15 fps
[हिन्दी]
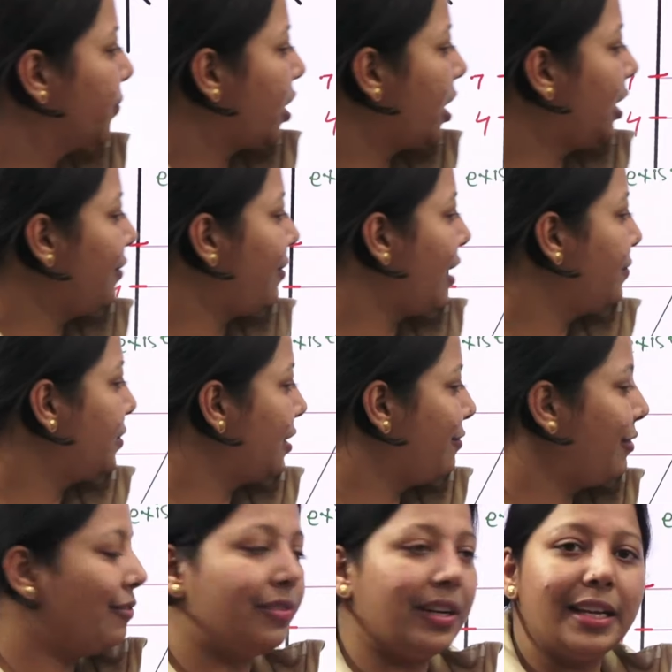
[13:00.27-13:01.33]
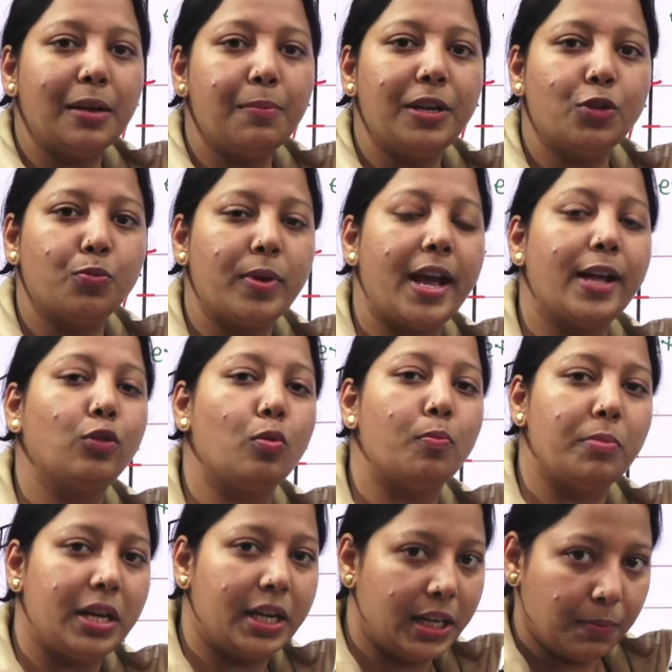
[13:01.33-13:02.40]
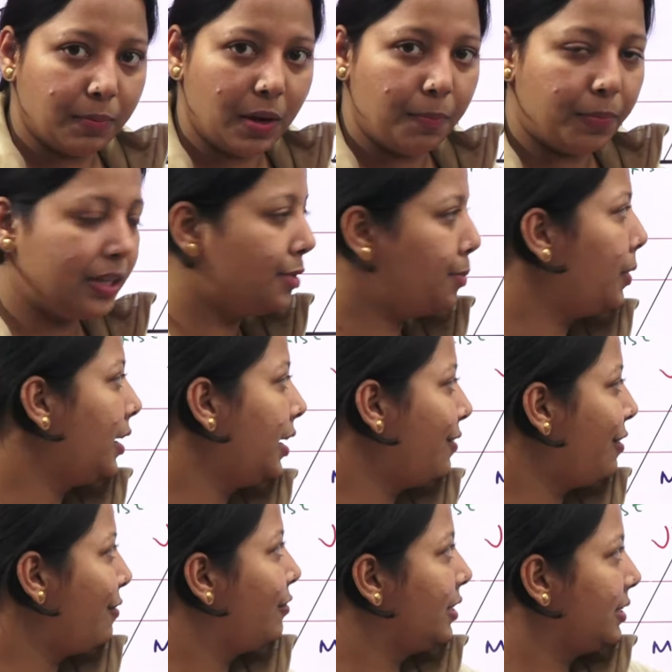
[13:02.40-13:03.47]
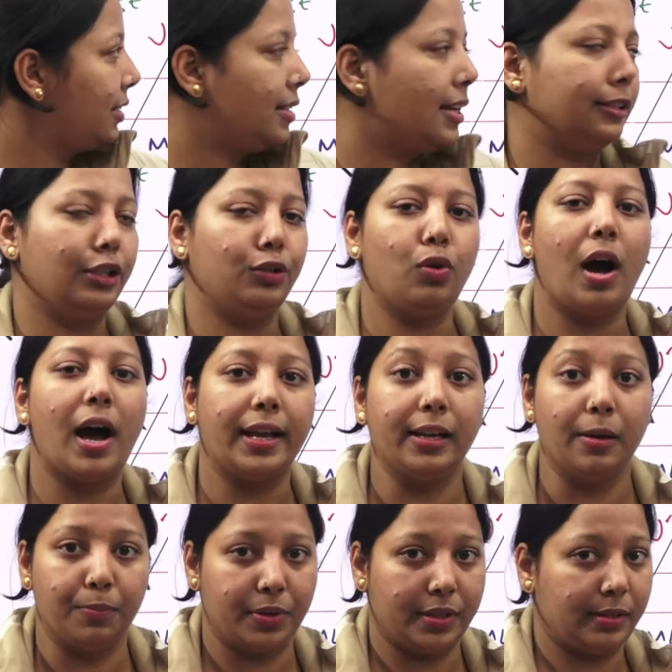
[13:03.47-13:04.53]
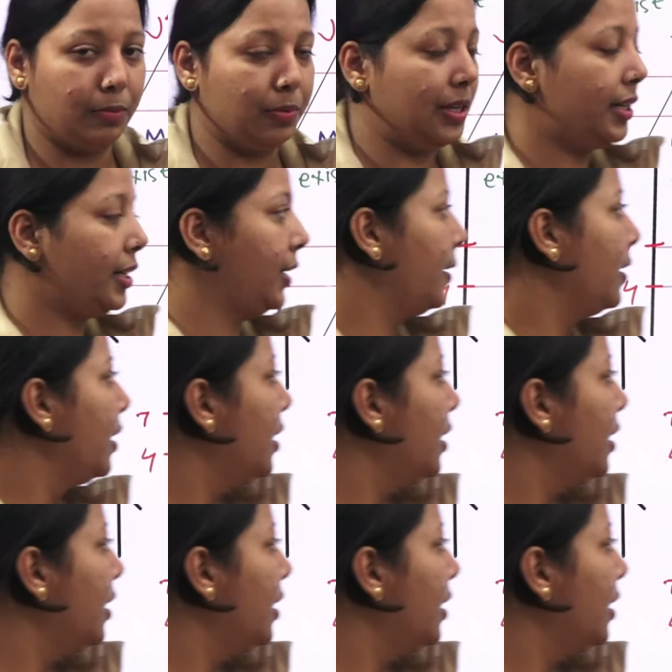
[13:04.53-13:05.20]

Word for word: 35 से 50 के बीच में है तो मीडियम कंप्रेसिबिलिटी 50 से ज़्यादा है तो हाई कंप्रेसिबिलिटी